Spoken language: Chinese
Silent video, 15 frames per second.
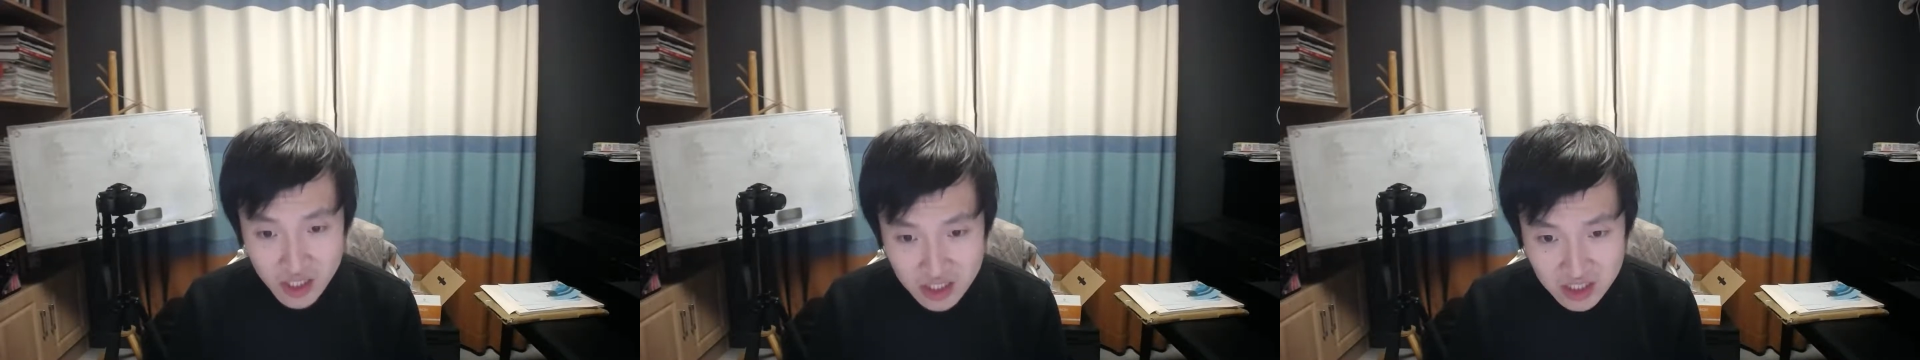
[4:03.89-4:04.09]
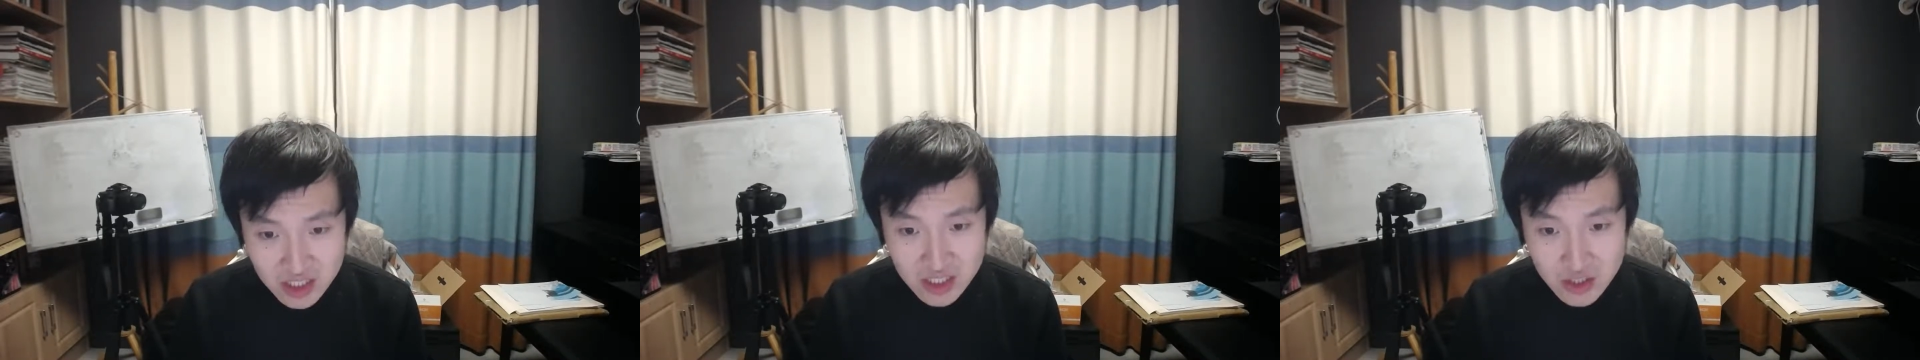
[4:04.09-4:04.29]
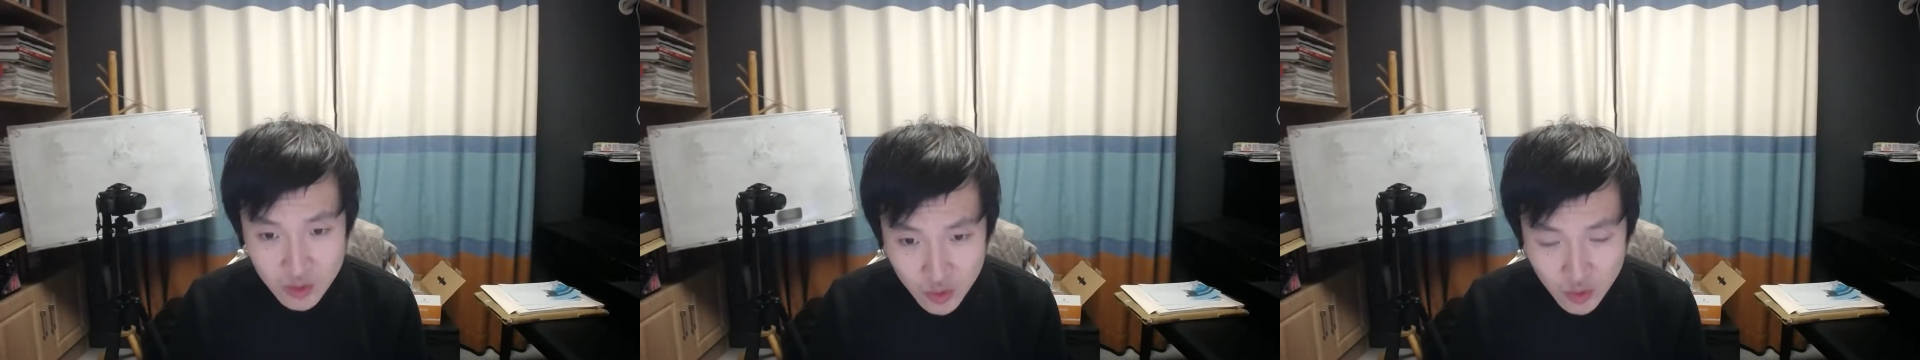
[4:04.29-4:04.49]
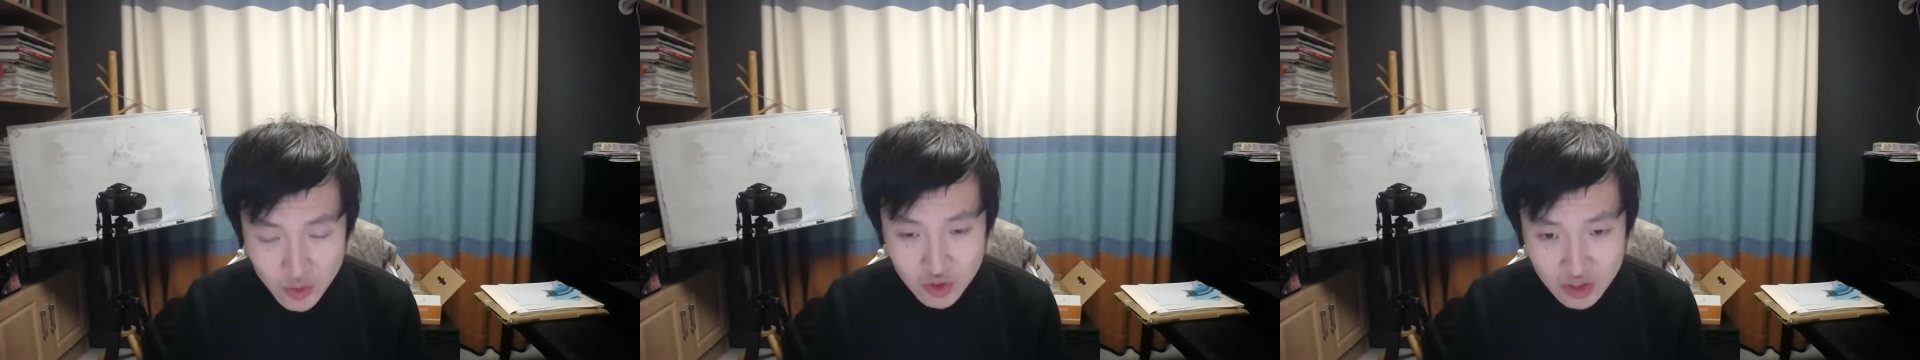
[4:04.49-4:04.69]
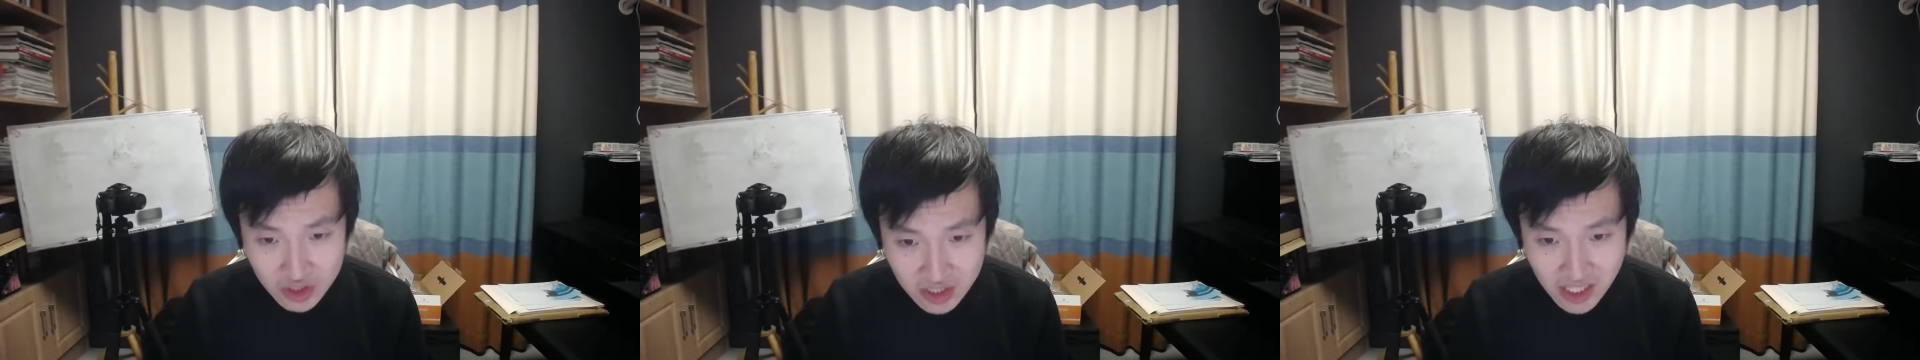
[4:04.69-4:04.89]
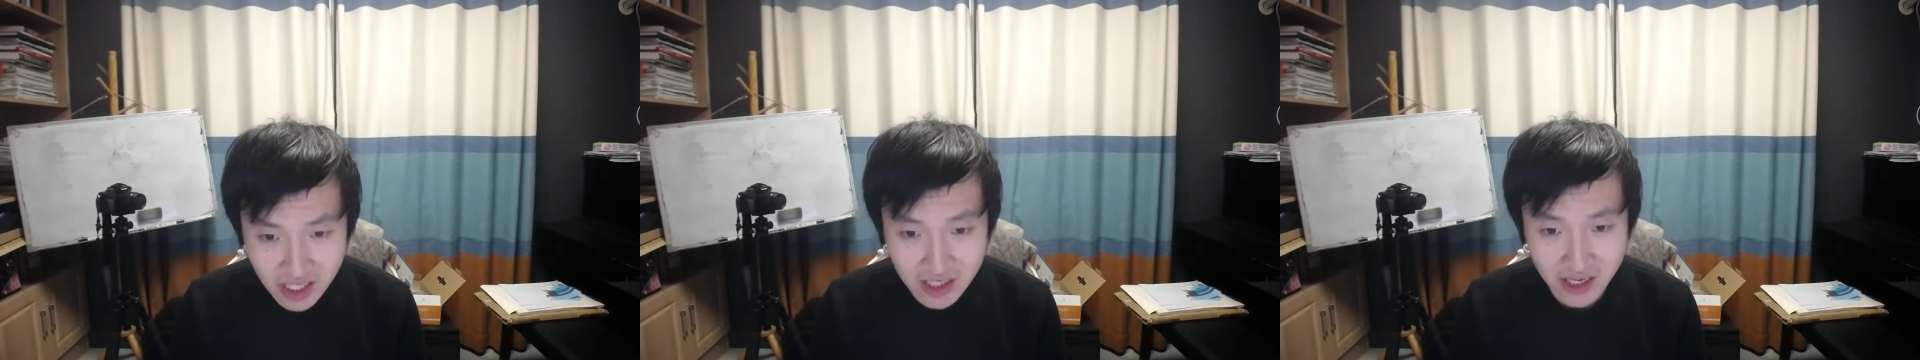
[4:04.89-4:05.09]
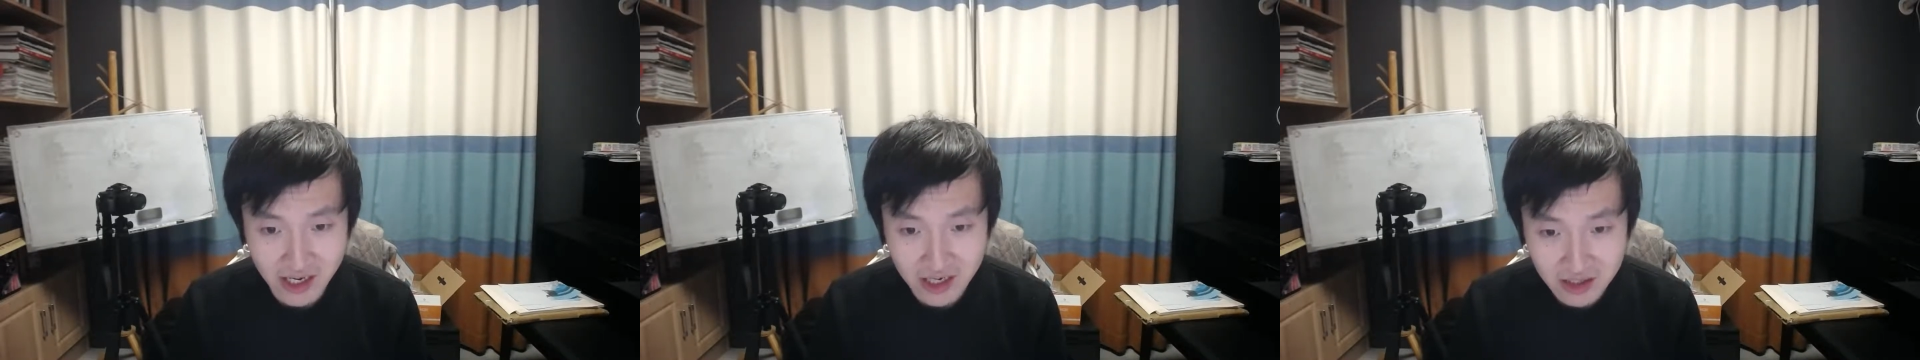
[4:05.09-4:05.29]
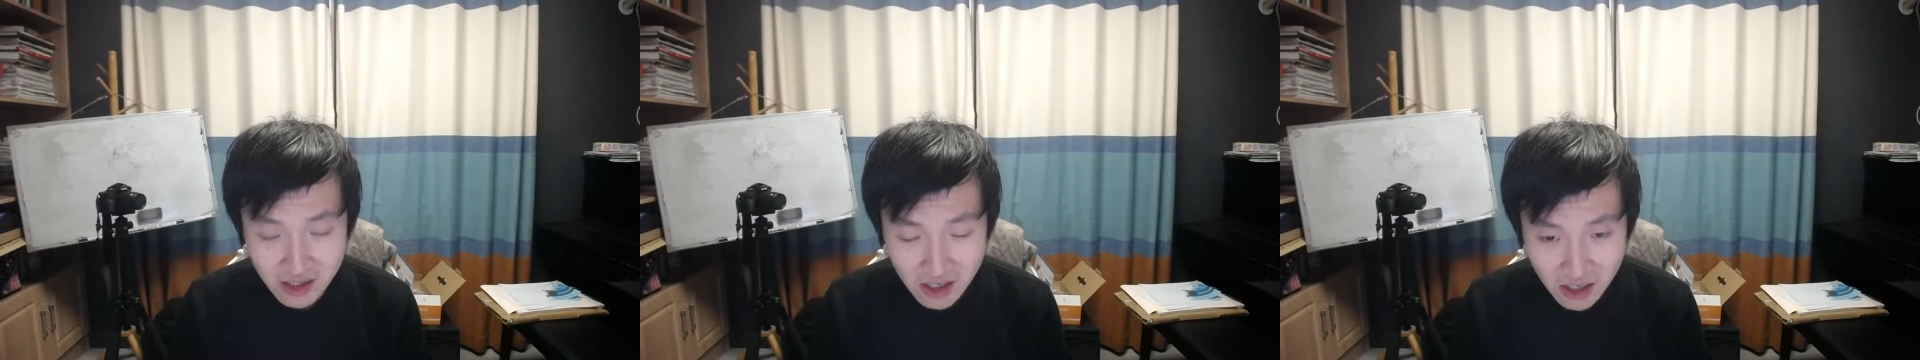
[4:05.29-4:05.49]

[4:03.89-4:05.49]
秩序之下的一个